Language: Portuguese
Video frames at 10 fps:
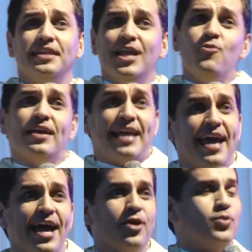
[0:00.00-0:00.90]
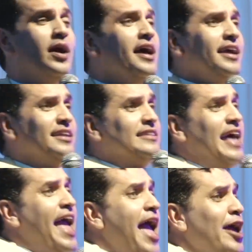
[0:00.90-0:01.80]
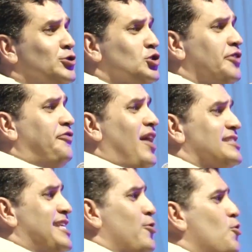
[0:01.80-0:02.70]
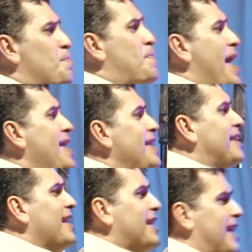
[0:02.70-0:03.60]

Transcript: que não quero e deixo de fazer o bem que